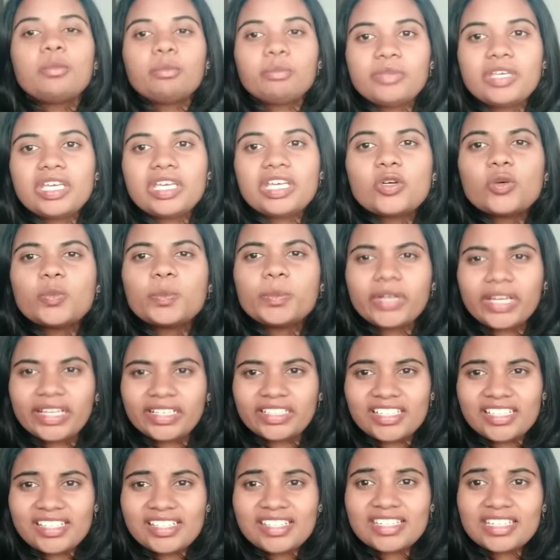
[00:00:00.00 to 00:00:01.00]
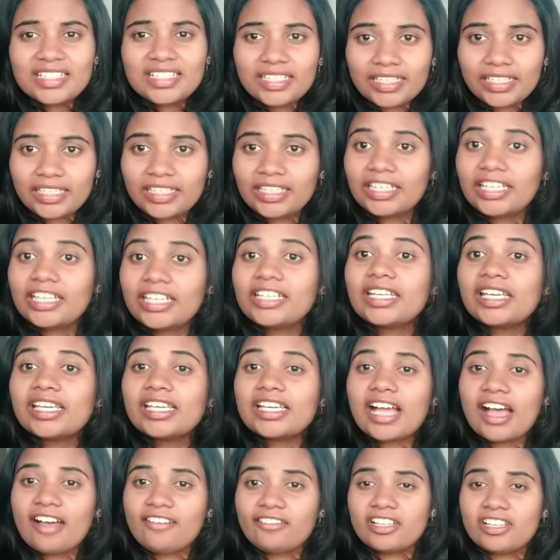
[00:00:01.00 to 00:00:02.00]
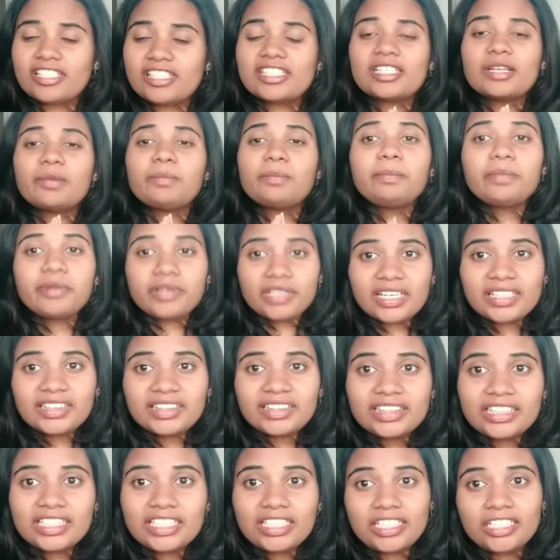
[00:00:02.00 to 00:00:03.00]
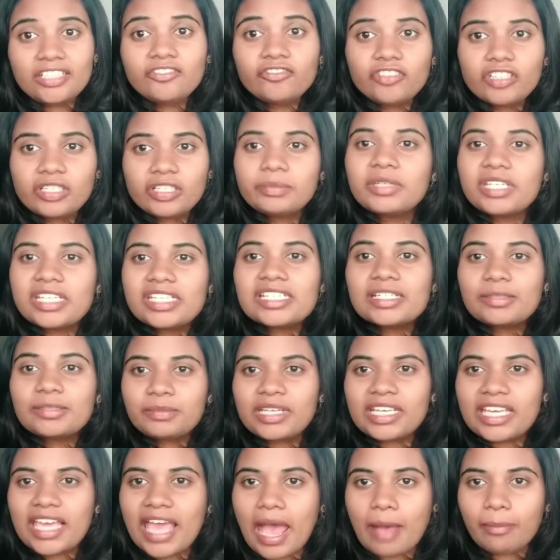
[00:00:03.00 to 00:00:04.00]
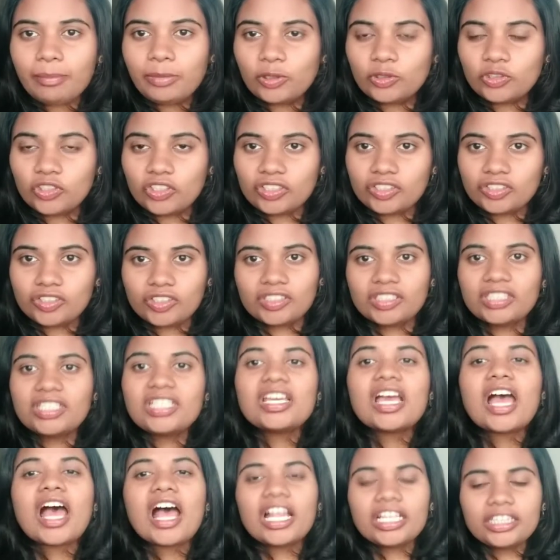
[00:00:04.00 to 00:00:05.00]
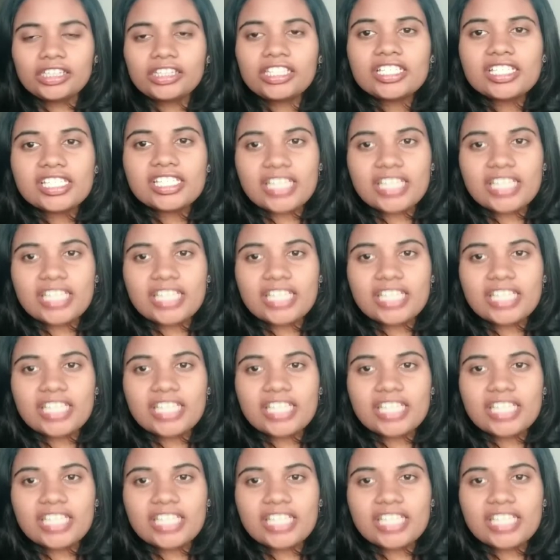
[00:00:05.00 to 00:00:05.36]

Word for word: మీకు ప్రెగ్నెన్సీకి రిలేట్ అయ్యి కావాల్సిన ప్రతి ఇన్ఫర్మేషన్ మీకు యాప్లో దొరుకుతుంది అంత